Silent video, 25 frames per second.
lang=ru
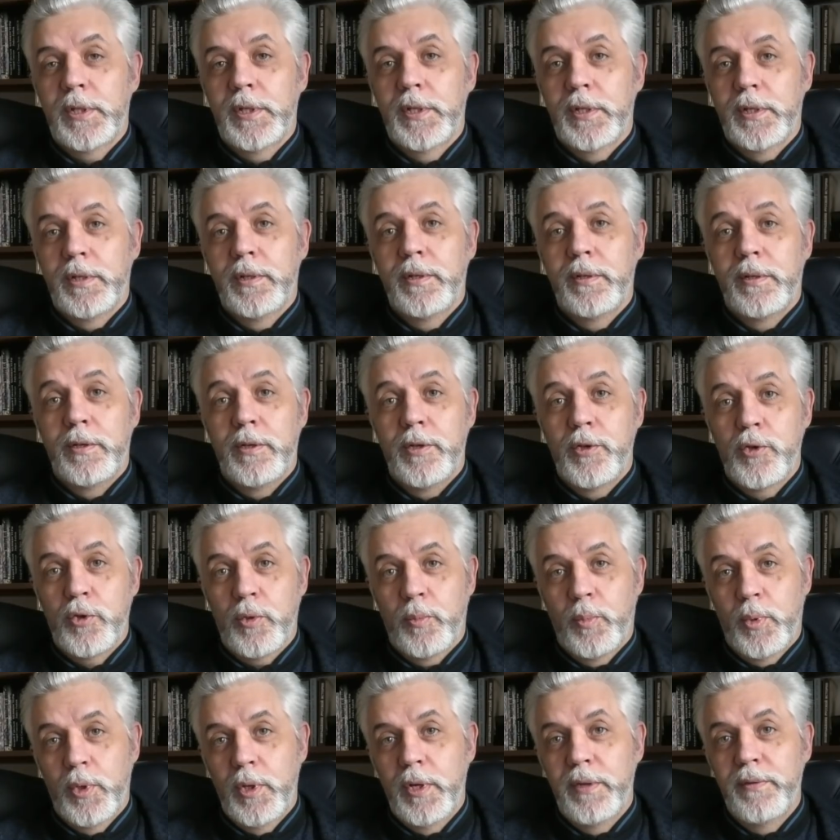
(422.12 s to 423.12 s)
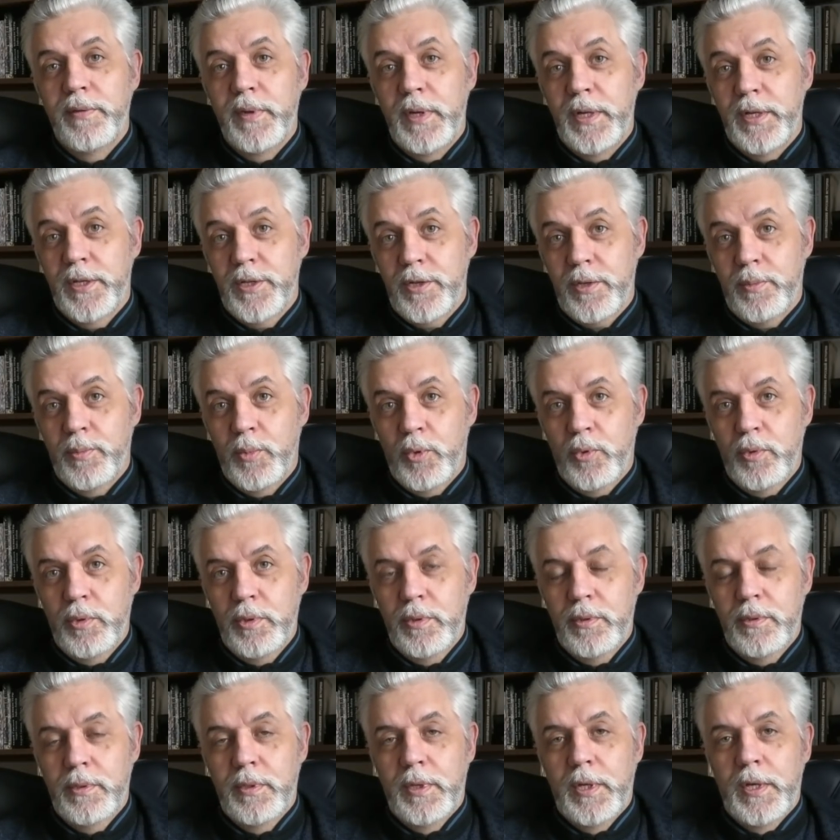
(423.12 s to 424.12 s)
ты еще более велик, чем
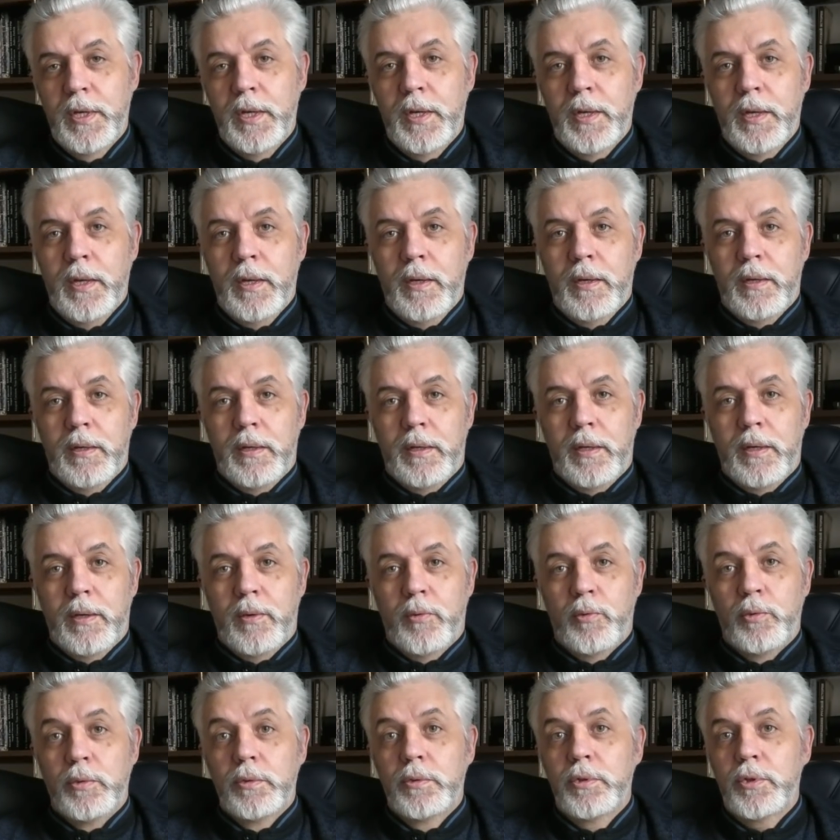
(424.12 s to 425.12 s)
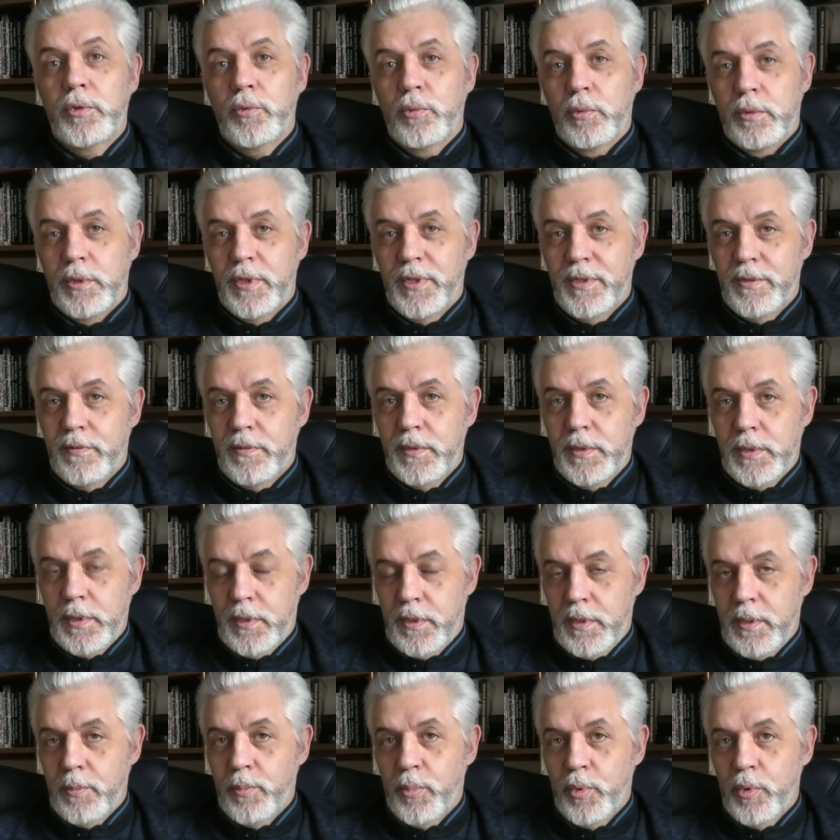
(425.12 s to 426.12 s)
он. Он что,
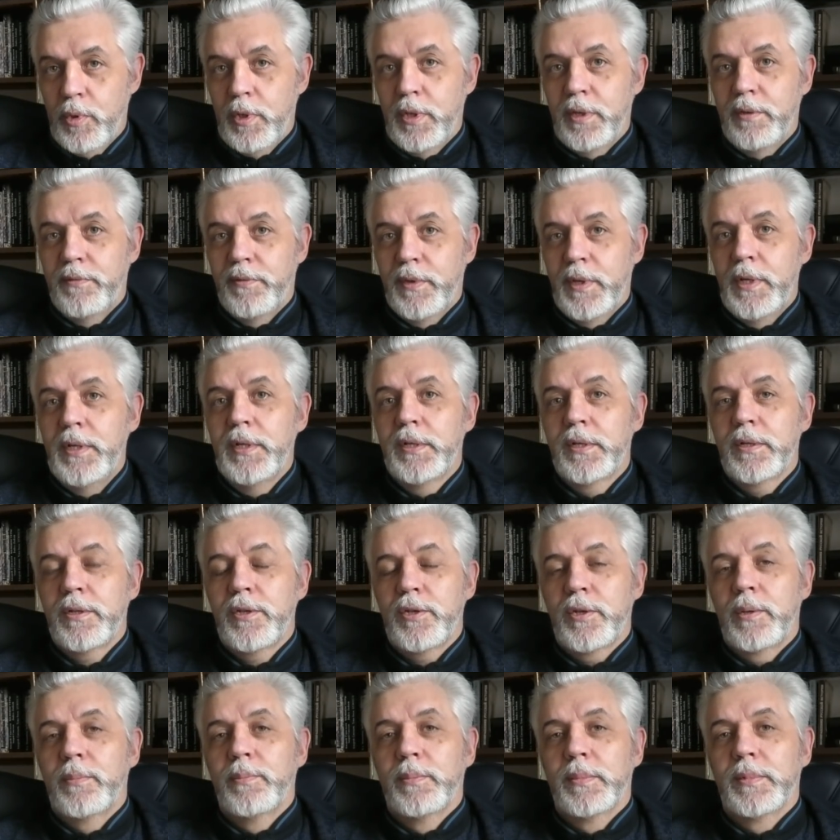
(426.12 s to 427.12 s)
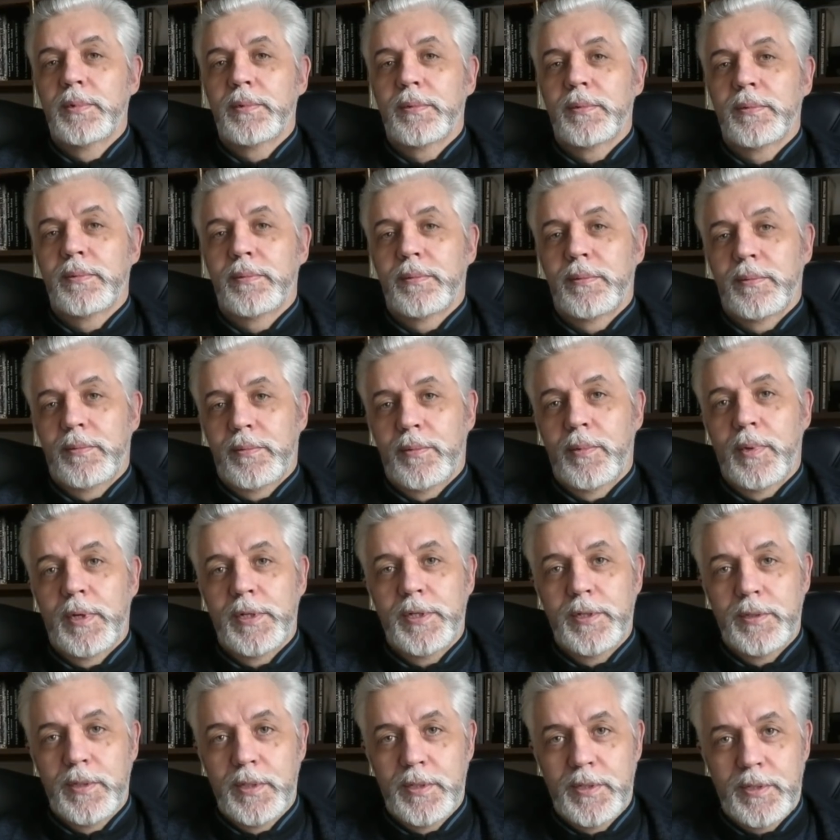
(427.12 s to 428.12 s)
действительно более велик, чем ну,
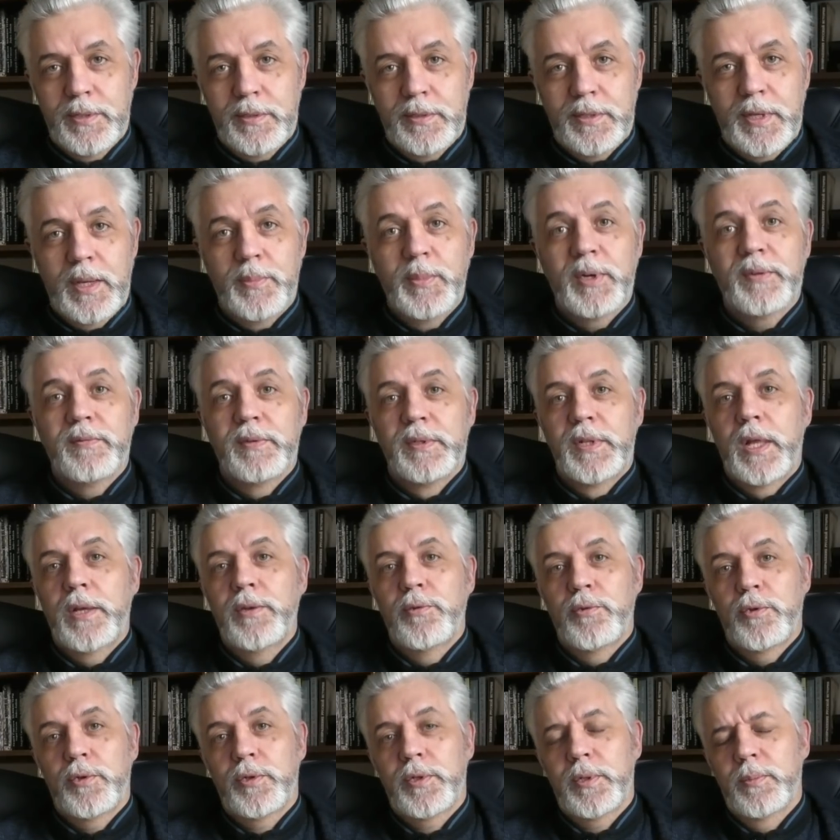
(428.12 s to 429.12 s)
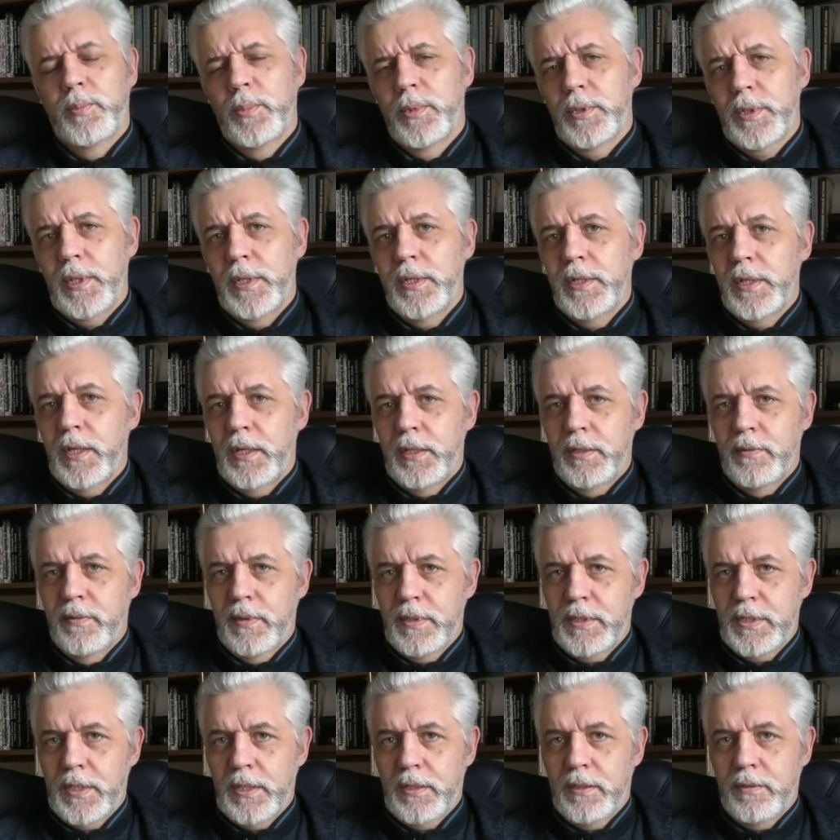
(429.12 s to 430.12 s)
один из самых выдающихся мыслителей
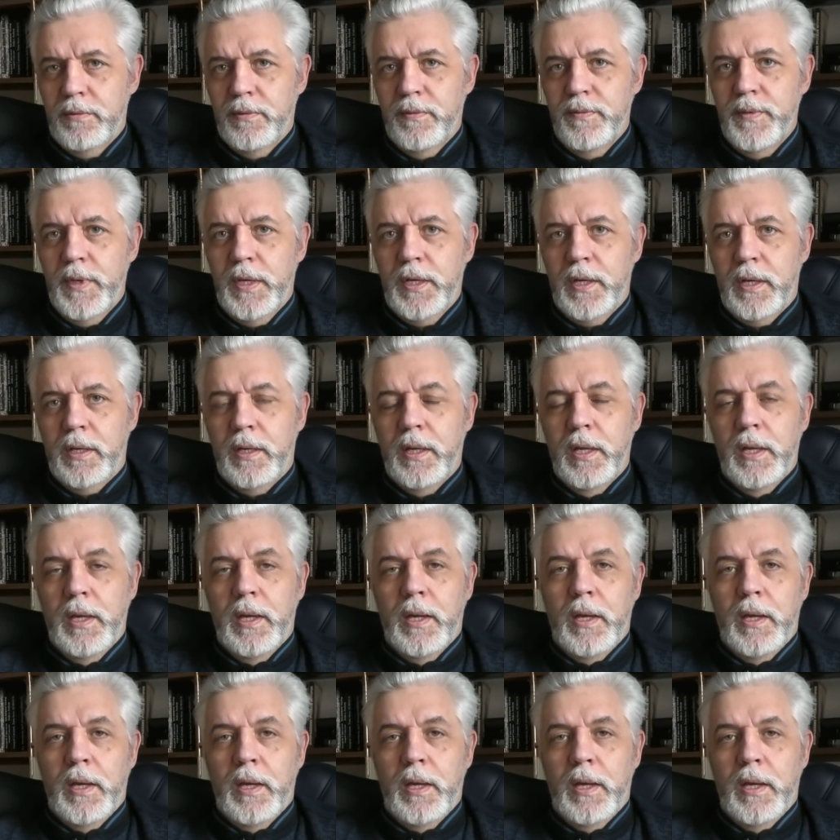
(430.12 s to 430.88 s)
20 века?